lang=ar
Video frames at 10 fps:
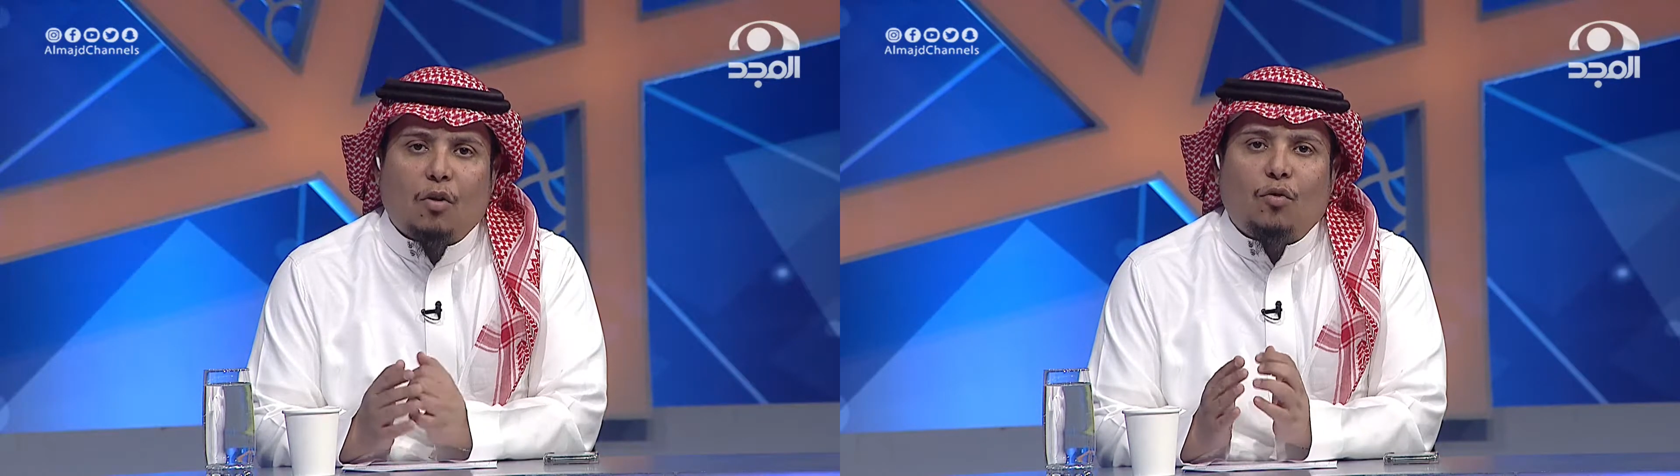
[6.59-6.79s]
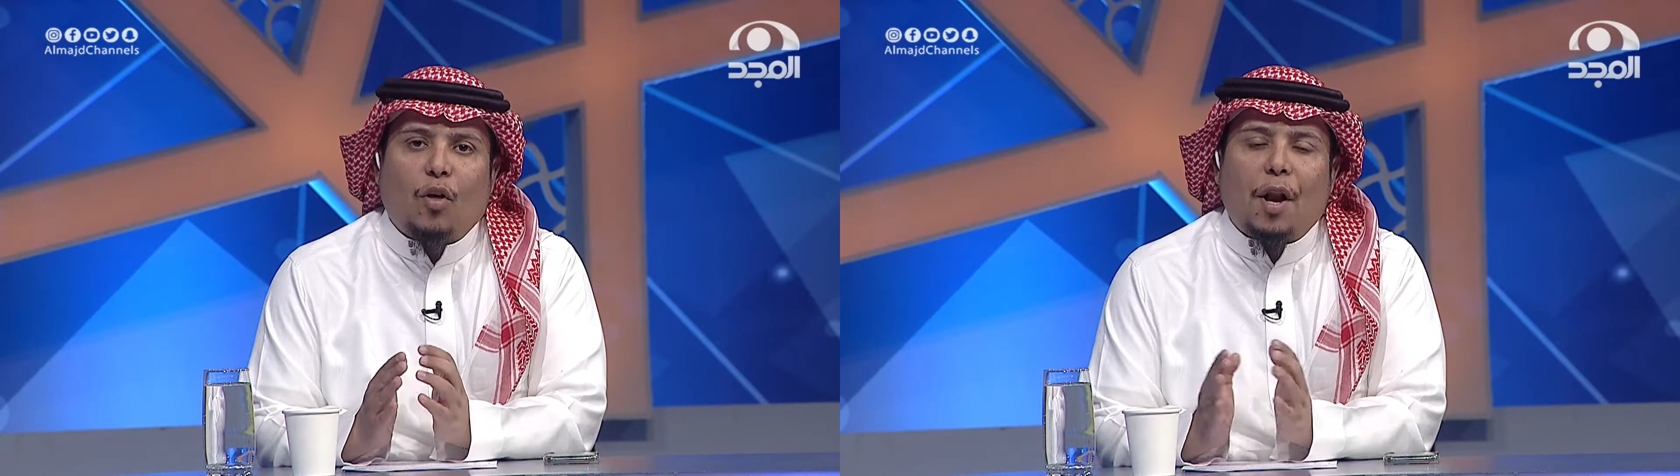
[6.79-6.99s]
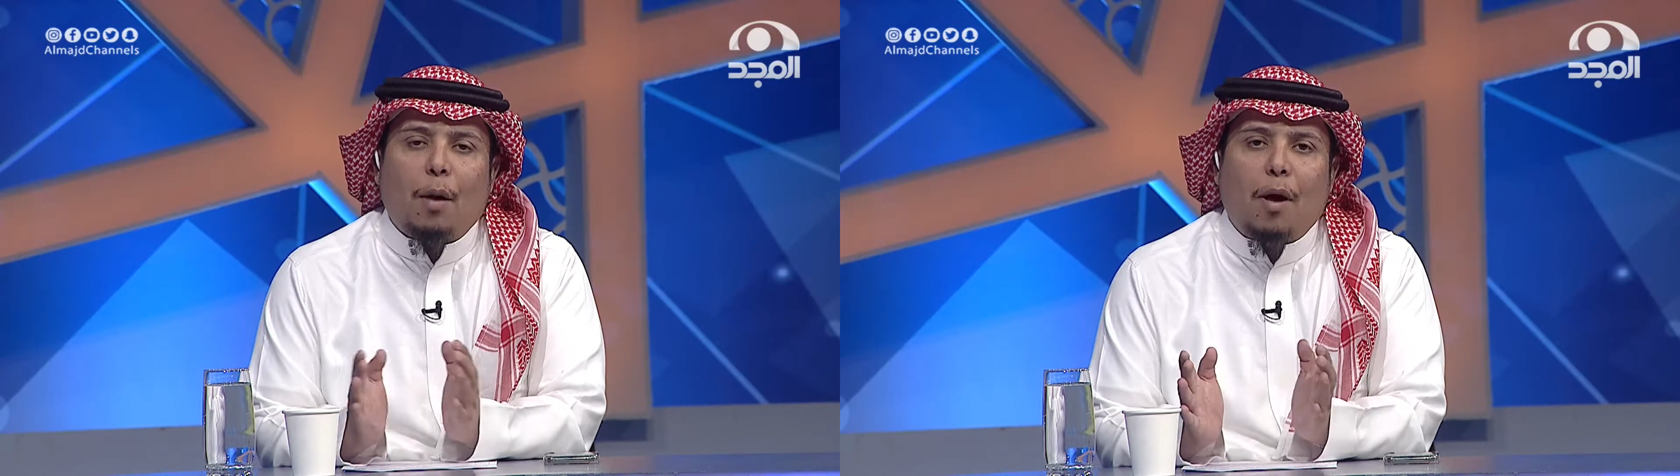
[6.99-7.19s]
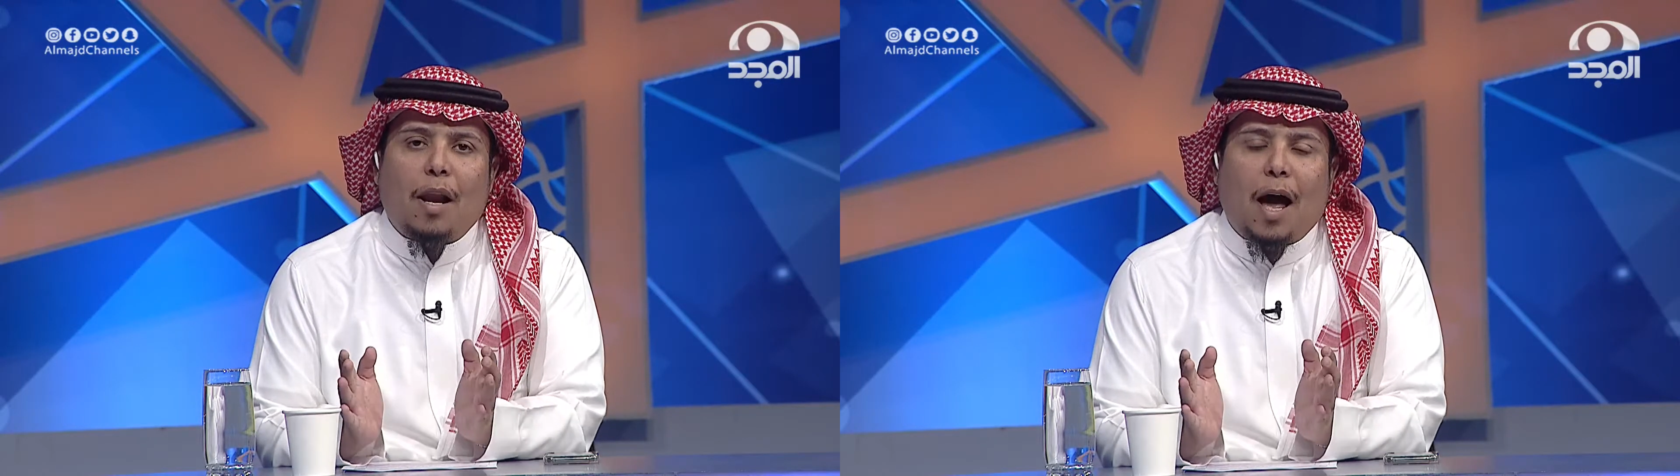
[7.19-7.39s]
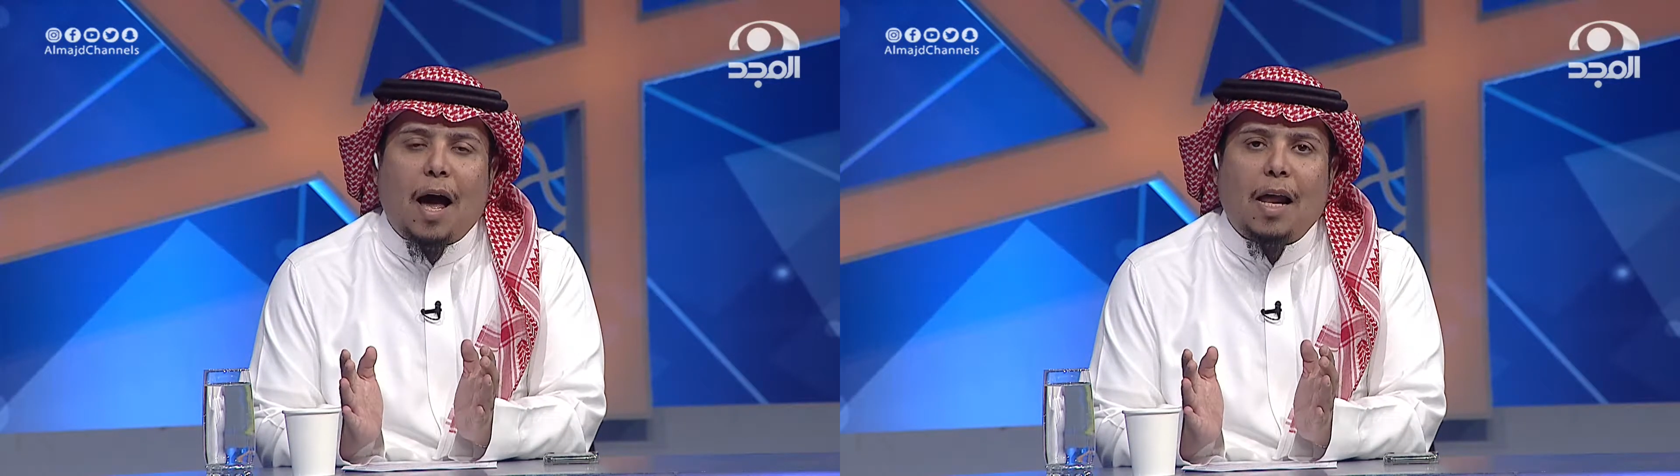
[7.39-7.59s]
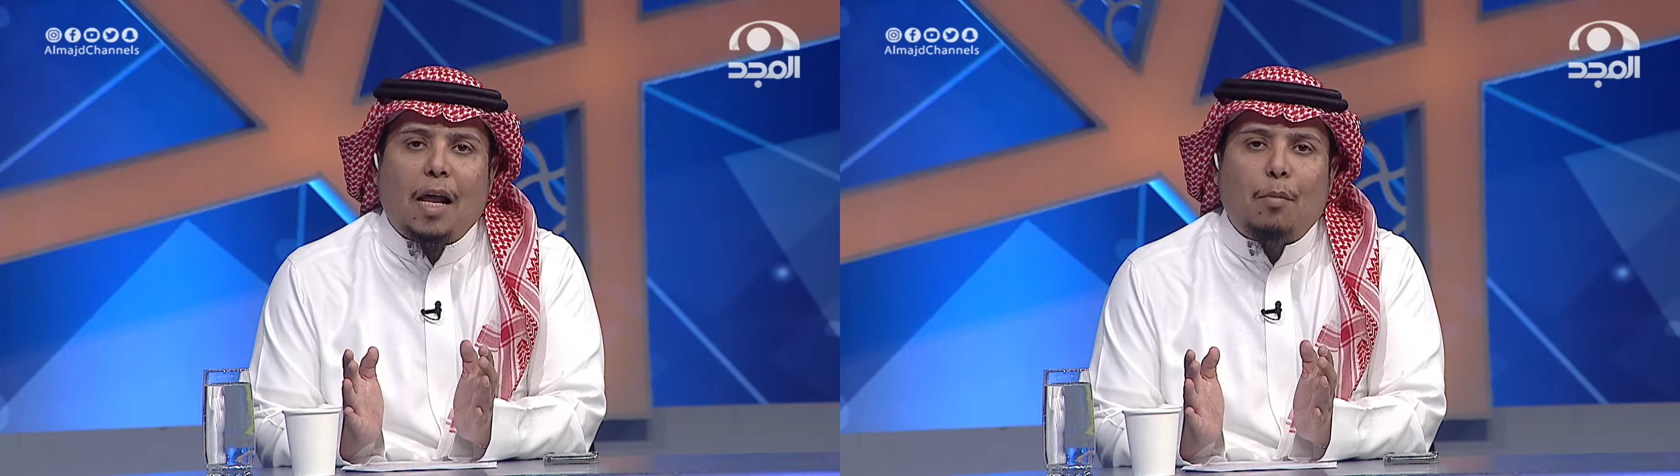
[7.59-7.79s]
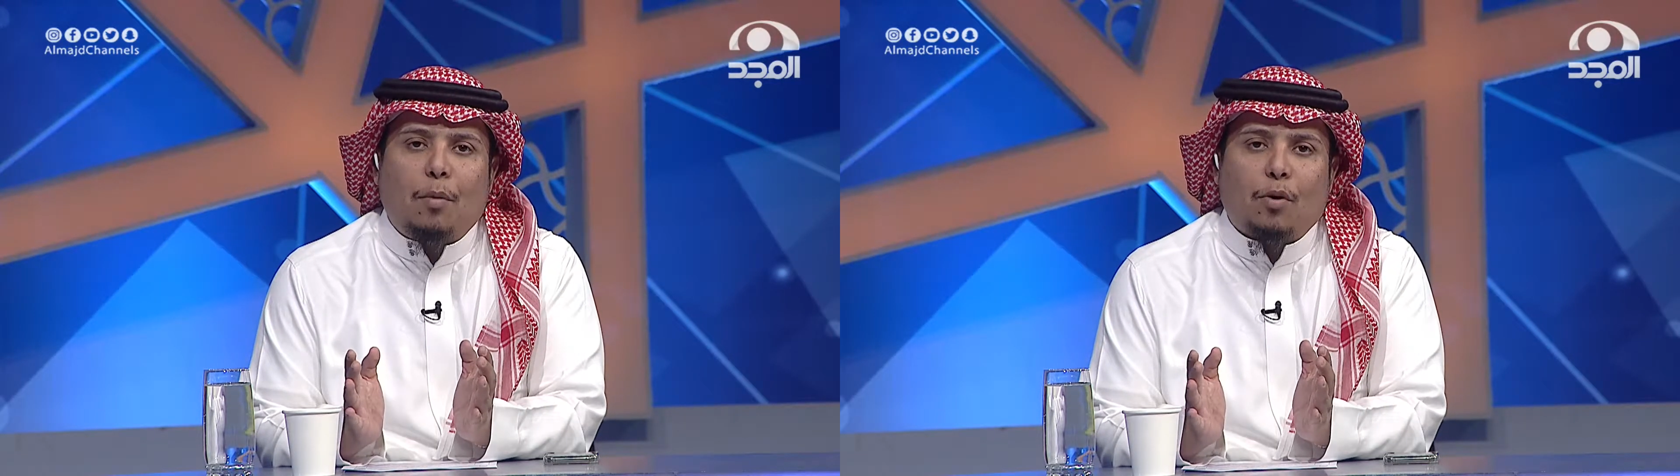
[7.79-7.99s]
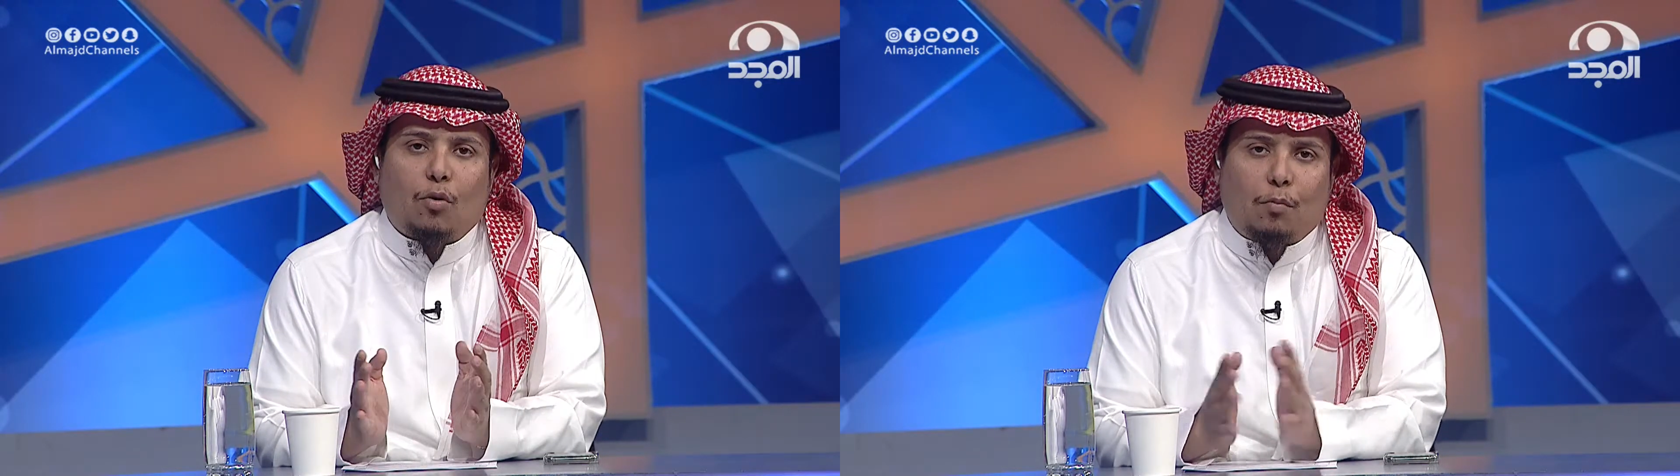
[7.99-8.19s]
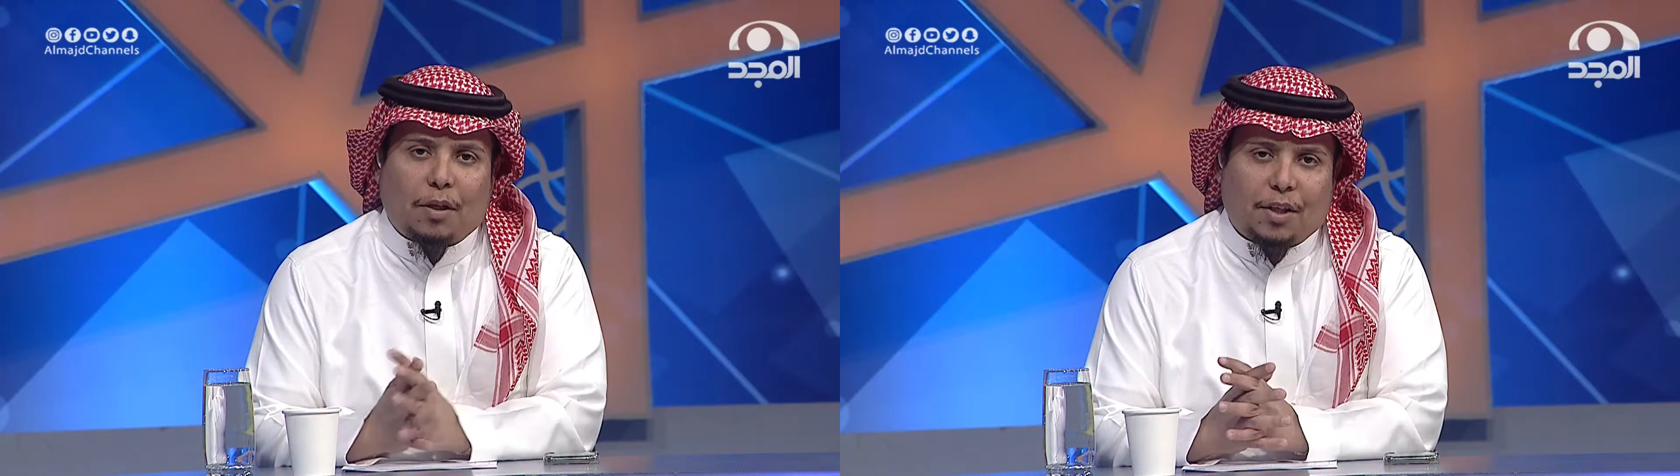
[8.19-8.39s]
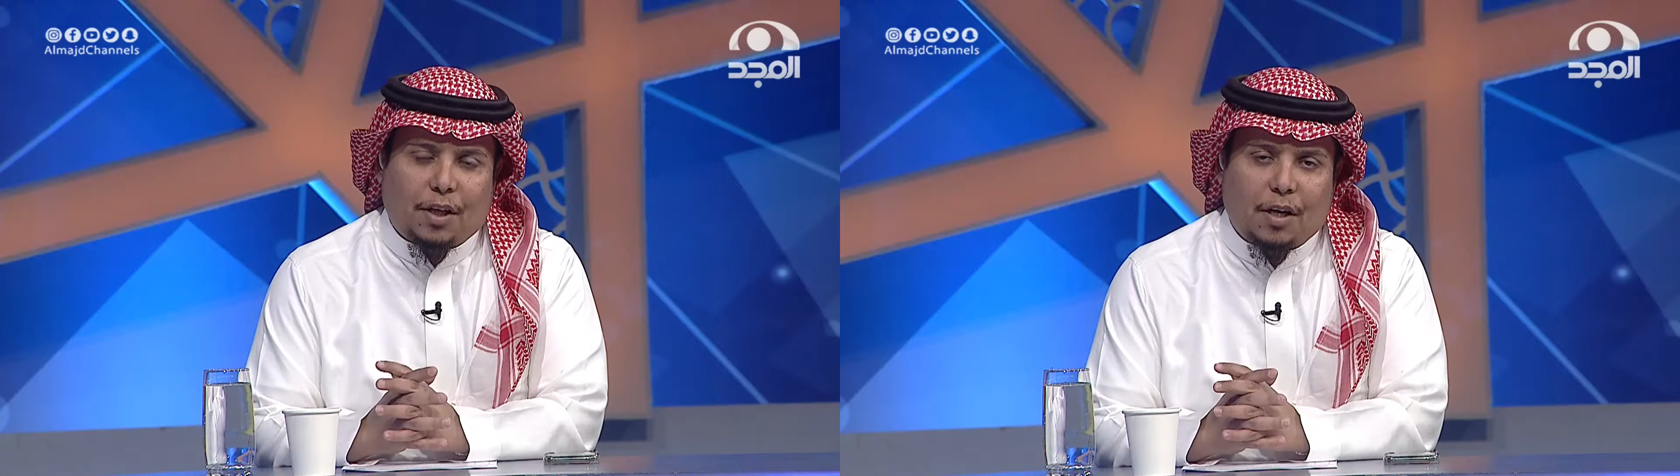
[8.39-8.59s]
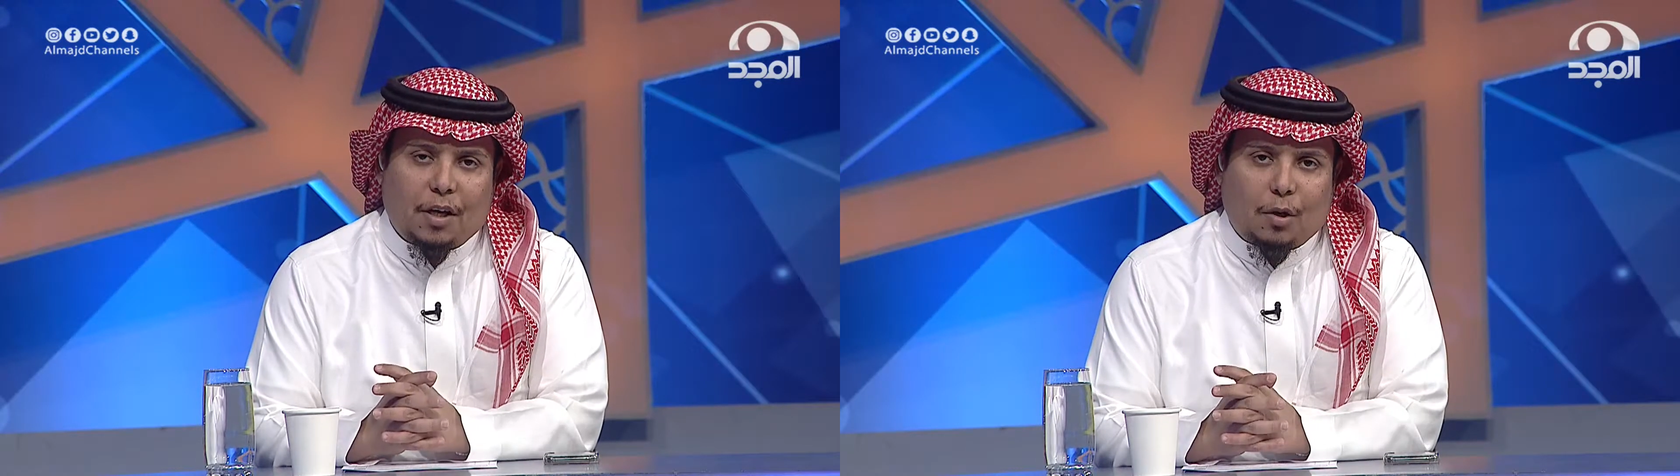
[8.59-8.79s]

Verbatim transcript: ضرب العالم برمته